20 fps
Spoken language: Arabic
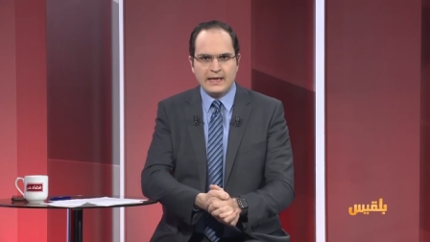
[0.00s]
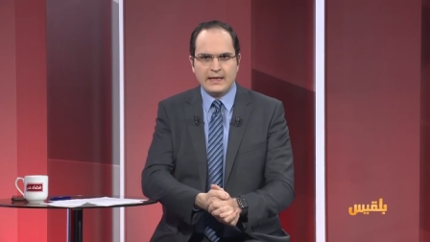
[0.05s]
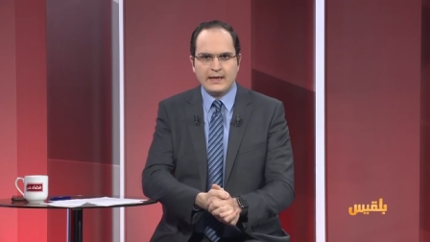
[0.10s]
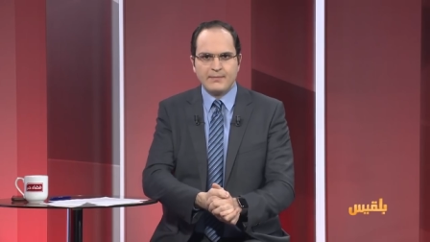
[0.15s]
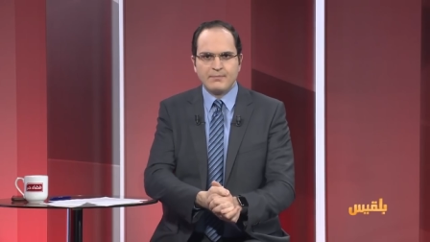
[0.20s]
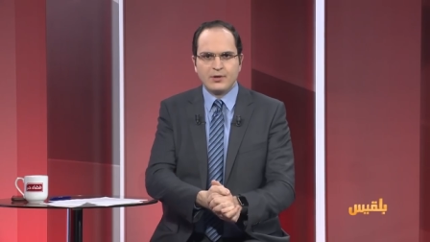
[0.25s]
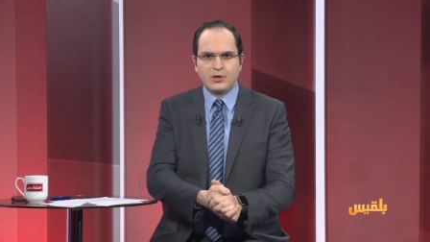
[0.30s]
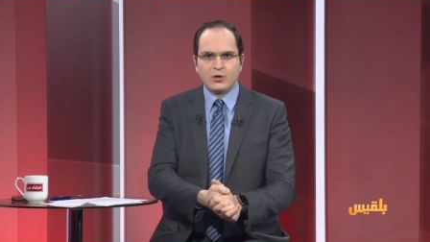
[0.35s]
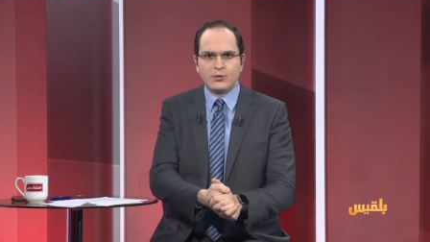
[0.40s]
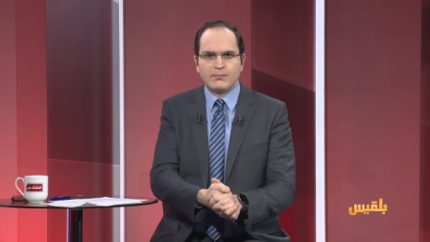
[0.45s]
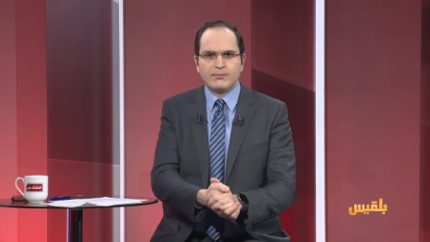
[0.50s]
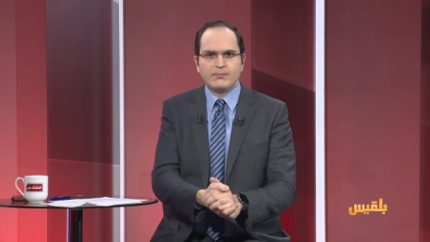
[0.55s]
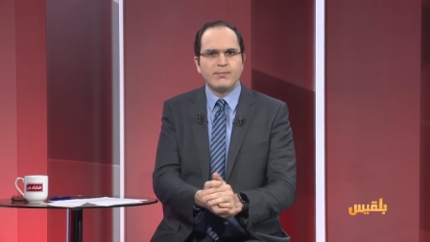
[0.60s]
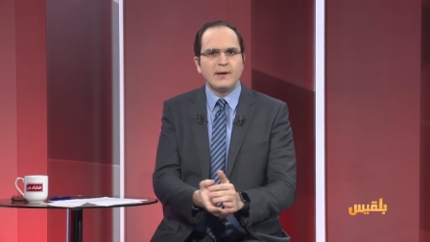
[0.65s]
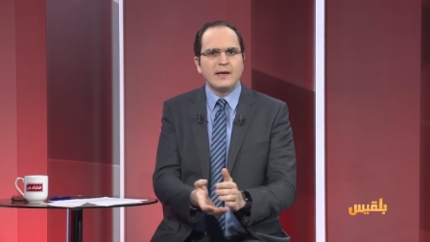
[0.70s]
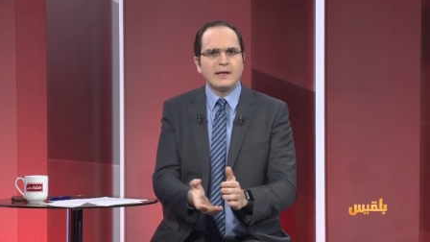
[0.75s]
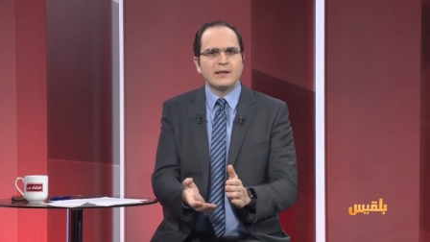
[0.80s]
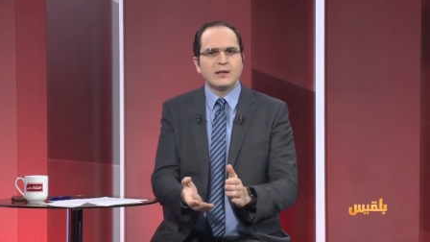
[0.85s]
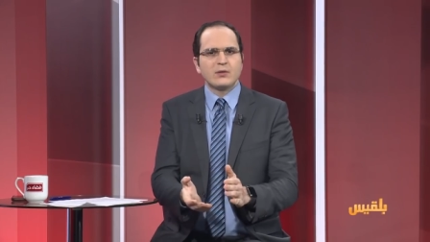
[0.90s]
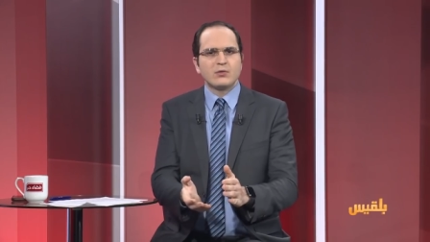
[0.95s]
أهلا بكم
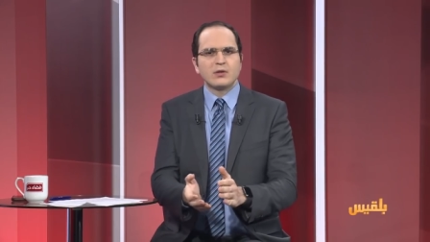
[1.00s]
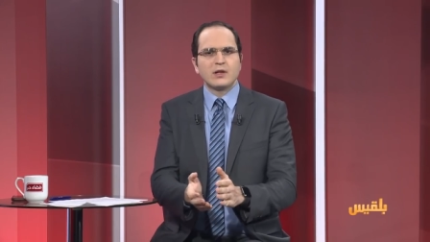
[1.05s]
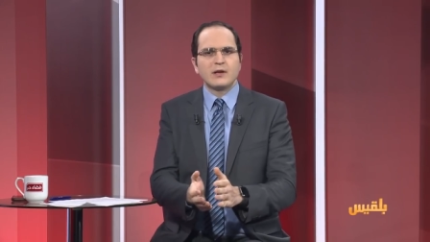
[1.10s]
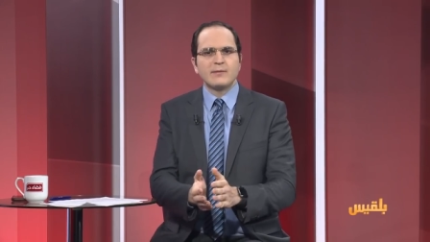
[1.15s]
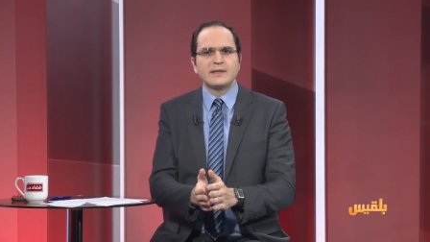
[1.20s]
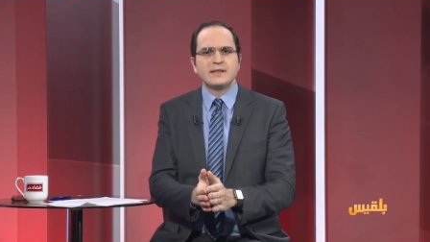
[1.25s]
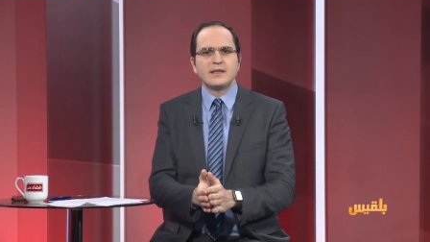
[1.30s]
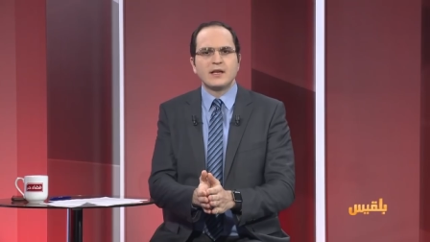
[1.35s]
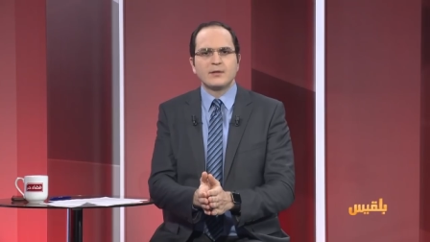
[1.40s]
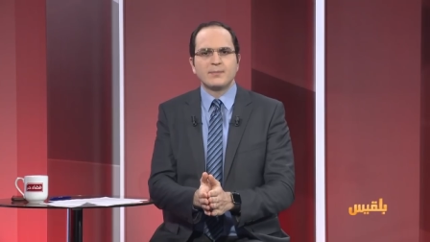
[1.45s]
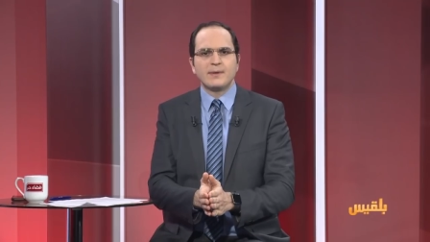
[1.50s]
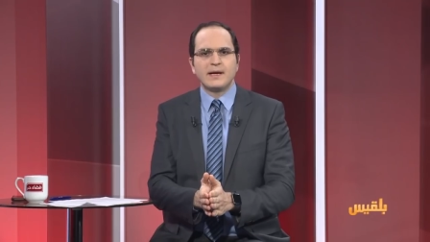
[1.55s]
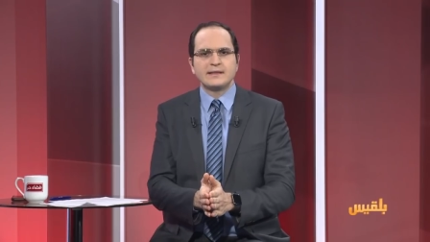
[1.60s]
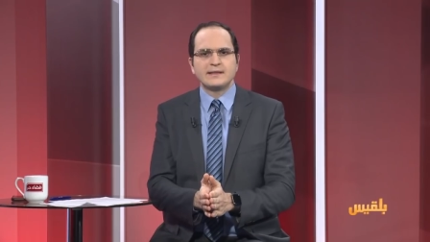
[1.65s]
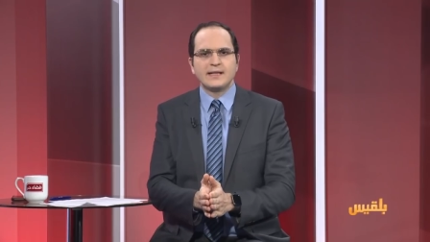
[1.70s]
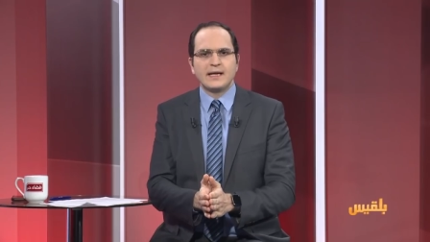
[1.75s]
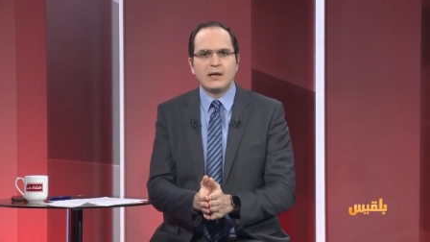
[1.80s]
بعد قرابة أربعة